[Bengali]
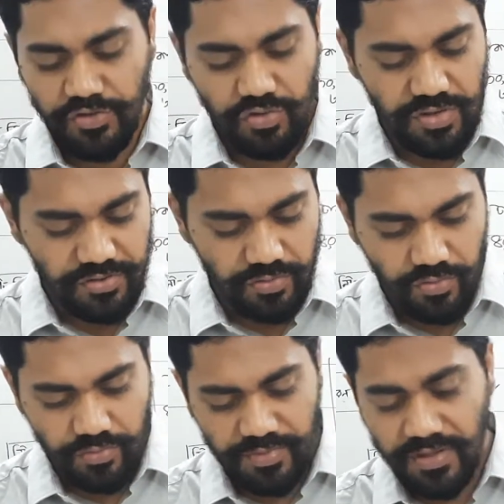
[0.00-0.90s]
যোগাযোগ
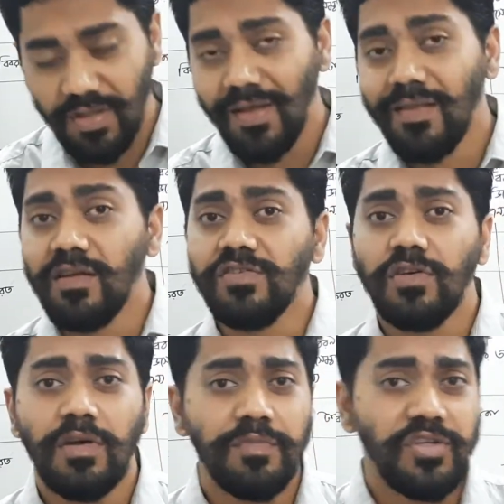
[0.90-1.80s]
করবে তাহলে
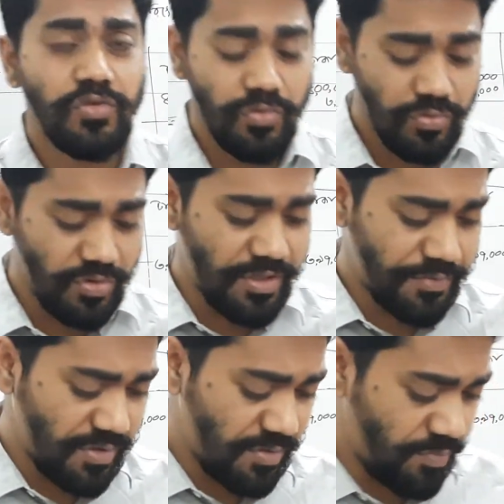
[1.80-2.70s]
চলো আমরা শুরু করি
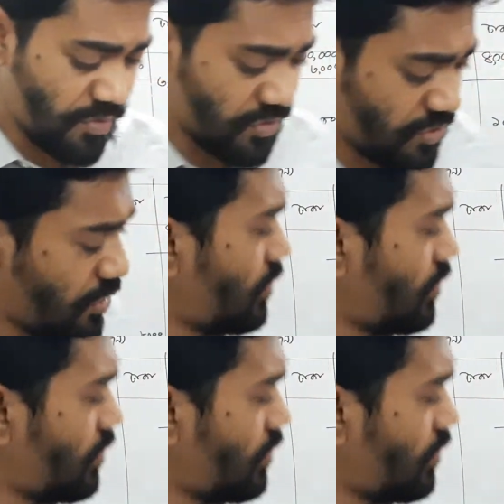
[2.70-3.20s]
আমাদের প্রশ্ন